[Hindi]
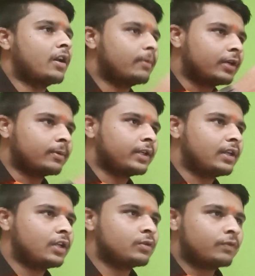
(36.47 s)
अरे बड़े
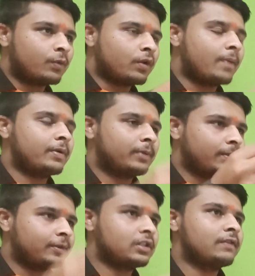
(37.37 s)
भैया जो फ़ोन आपने
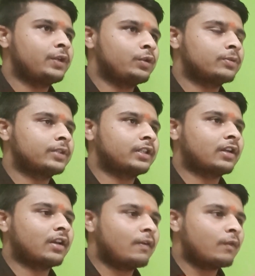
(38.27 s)
मेरे पिछले वीडियोस में
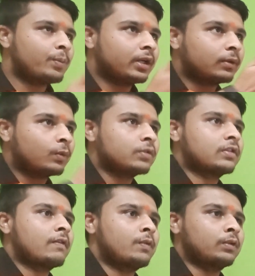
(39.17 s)
देखा ना वो मेरे
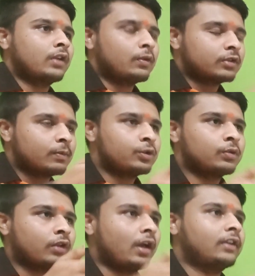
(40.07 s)
दोस्त का फ़ोन था उसने मुझे
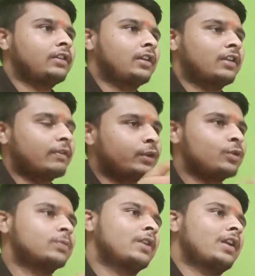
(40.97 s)
उधार दिया था
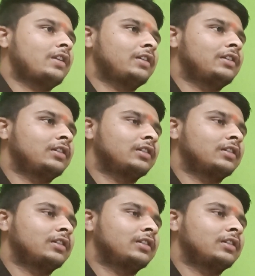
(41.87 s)
वीडियोस बनाने के